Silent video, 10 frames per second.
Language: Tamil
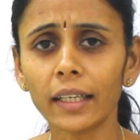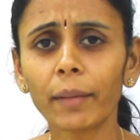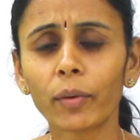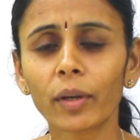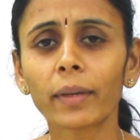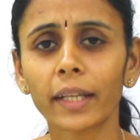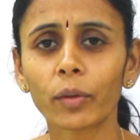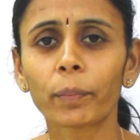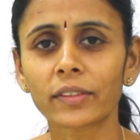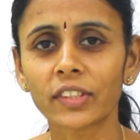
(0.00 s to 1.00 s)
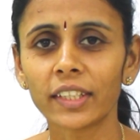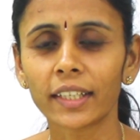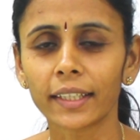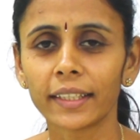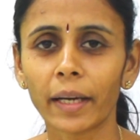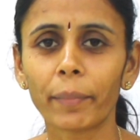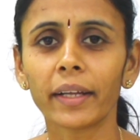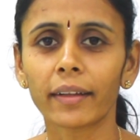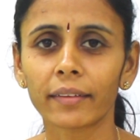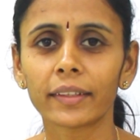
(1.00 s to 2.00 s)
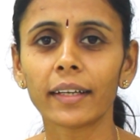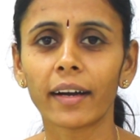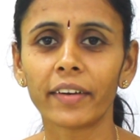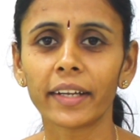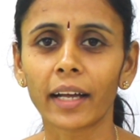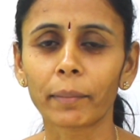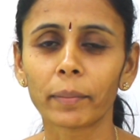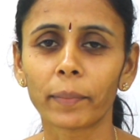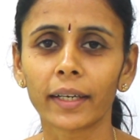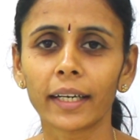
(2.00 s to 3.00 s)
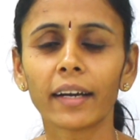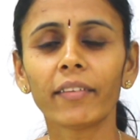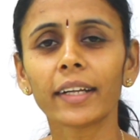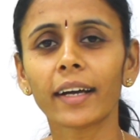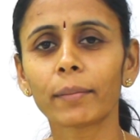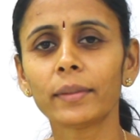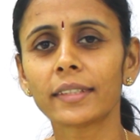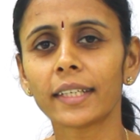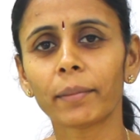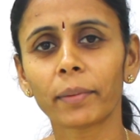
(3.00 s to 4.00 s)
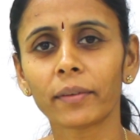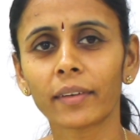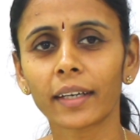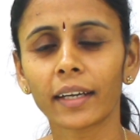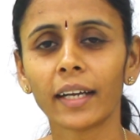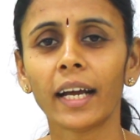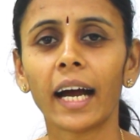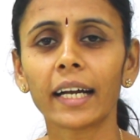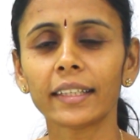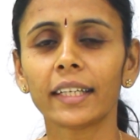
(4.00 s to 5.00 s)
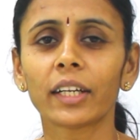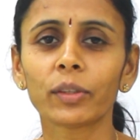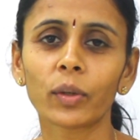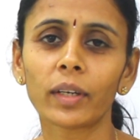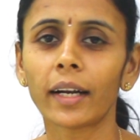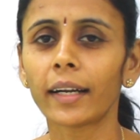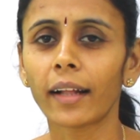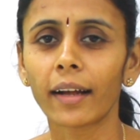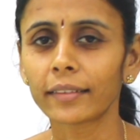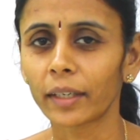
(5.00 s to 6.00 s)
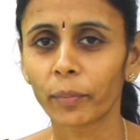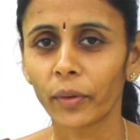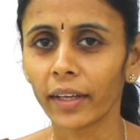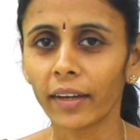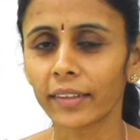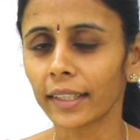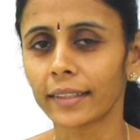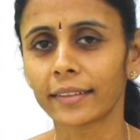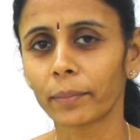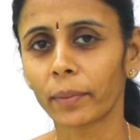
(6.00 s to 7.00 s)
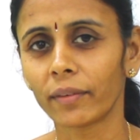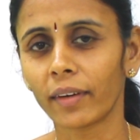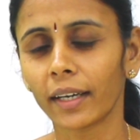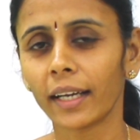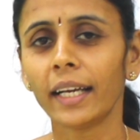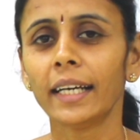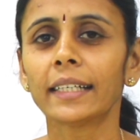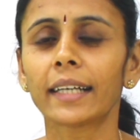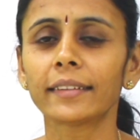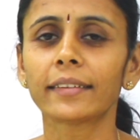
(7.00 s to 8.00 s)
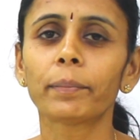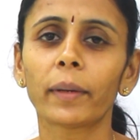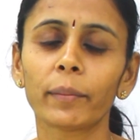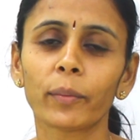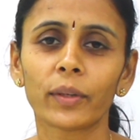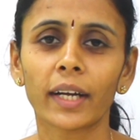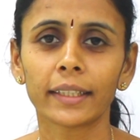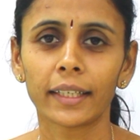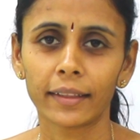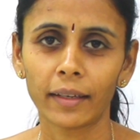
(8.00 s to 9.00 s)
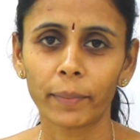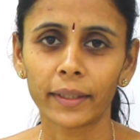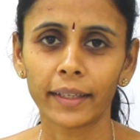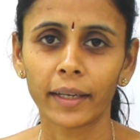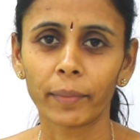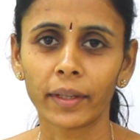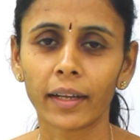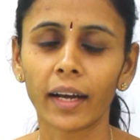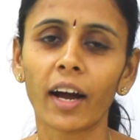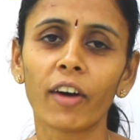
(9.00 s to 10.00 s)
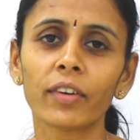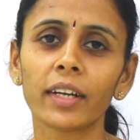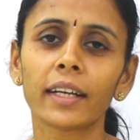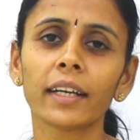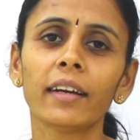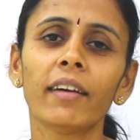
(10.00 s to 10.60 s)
நம்ம உடம்புல ஏதோ பிரச்சனை இருக்குது அப்படிங்கிறது வந்து கவனிக்க ஆரம்பிப்பாங்க கவனிக்க ஆரம்பித்து என்ன பண்ணுவாங்க அடுத்து ஏதாவது ஒரு நல்ல டாக்டர்கிட்ட போய் அவங்க கன்சல்ட் பண்ணுவாங்க கன்சல்ட் பண்ணும்போது அந்த இடத்துல பார்த்தீங்க அப்படின்னா அவங்களுக்கு